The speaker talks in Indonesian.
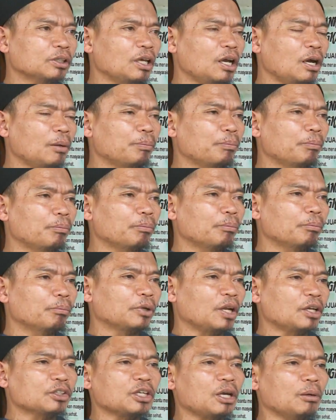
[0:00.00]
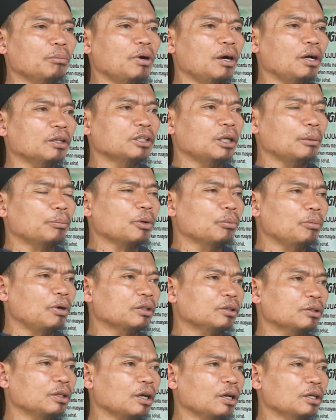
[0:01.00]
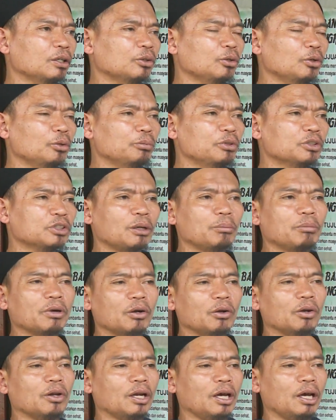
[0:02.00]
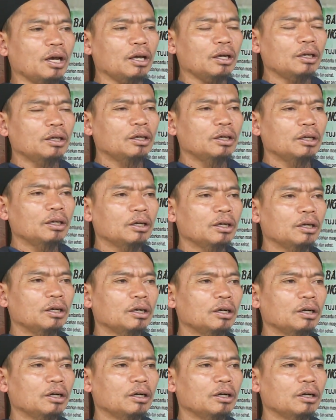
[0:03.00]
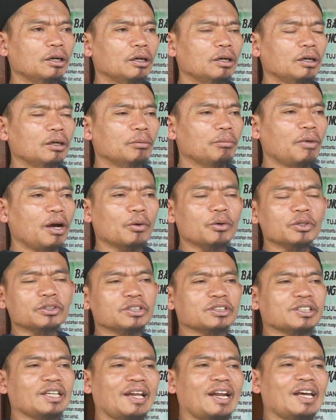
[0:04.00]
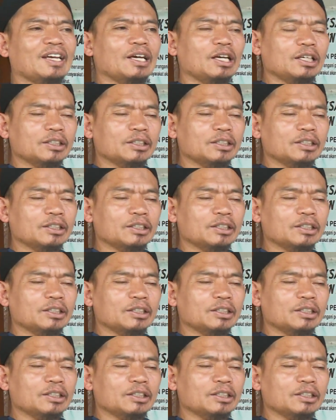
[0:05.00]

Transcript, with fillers: tiap nasabah tiap rumah tangga itu bisa mengelola uh, maggot secara